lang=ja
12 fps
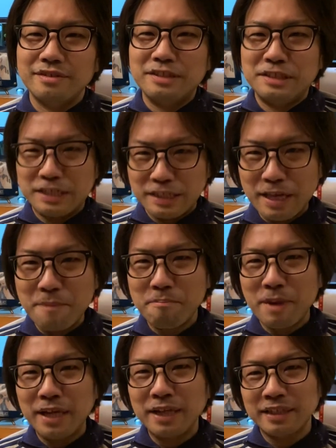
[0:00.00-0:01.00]
先
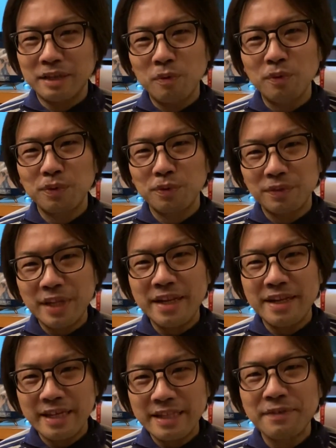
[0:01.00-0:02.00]
輩方本年
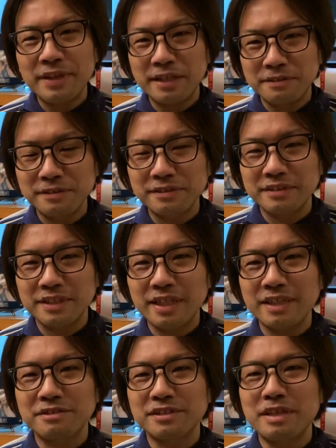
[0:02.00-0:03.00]
齢ではなく
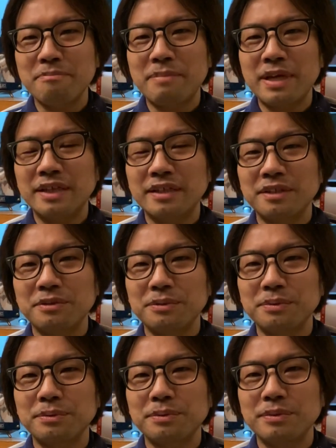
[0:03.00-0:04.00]
キャリアの先輩方という
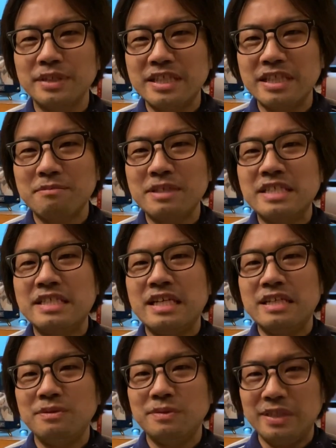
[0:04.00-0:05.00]
ところに邪魔しな
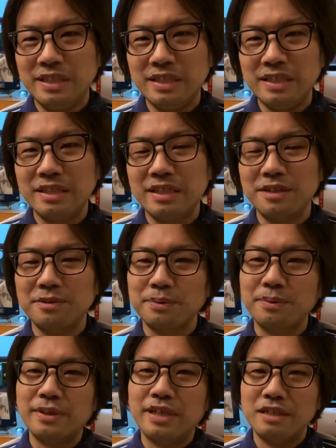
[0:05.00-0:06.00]
いように生きているとこ
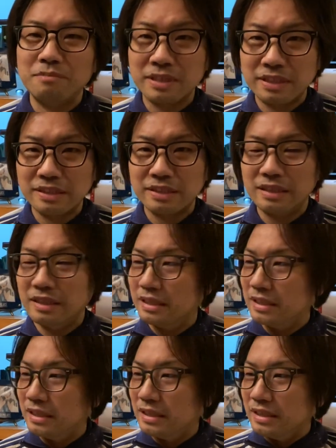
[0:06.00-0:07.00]
ろがあります、
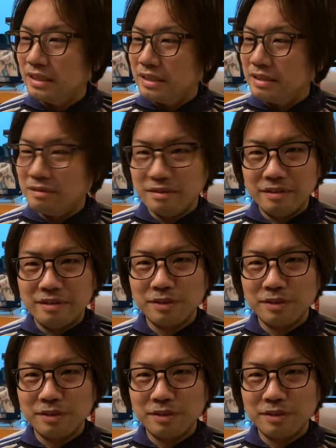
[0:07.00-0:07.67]
えー、